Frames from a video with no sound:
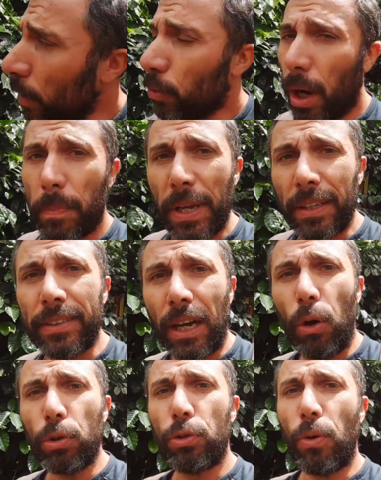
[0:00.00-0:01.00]
quando la pianta
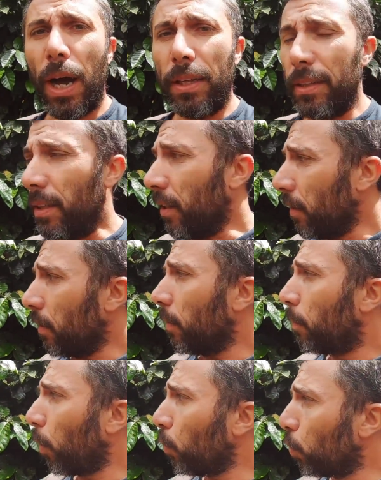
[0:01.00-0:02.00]
ha 8 anni
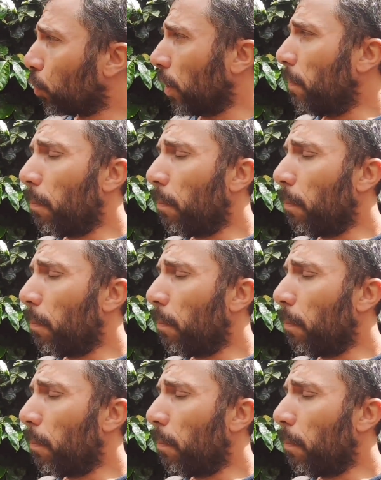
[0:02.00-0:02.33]
produce